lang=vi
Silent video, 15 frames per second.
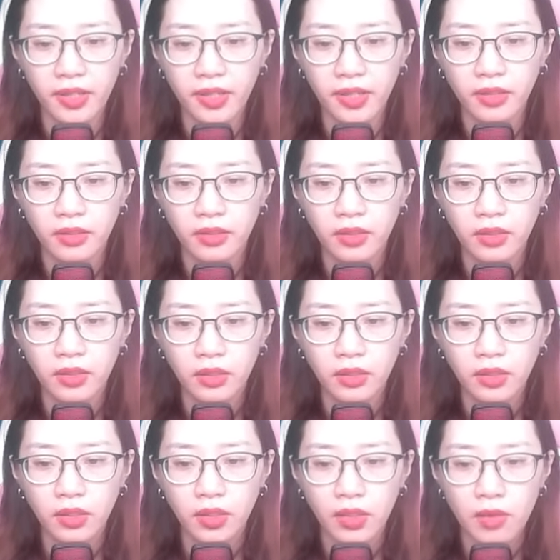kia.
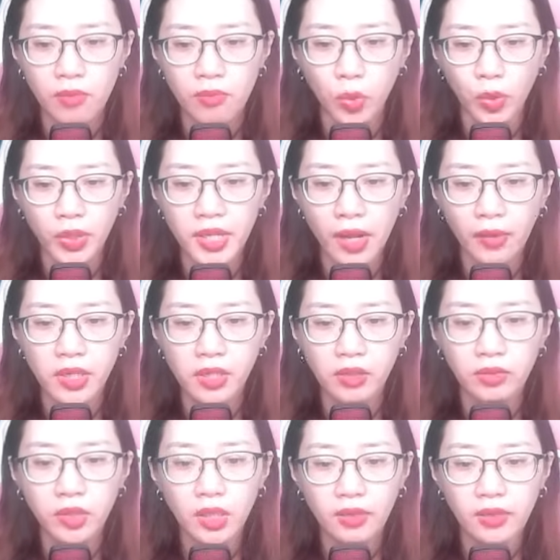Mũi đạo
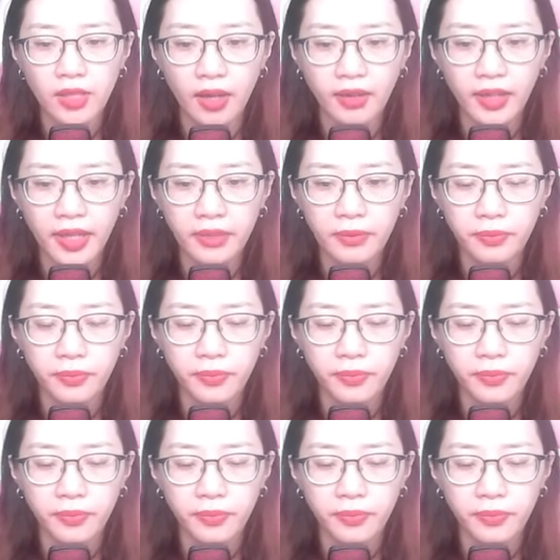nhân tức giận hét.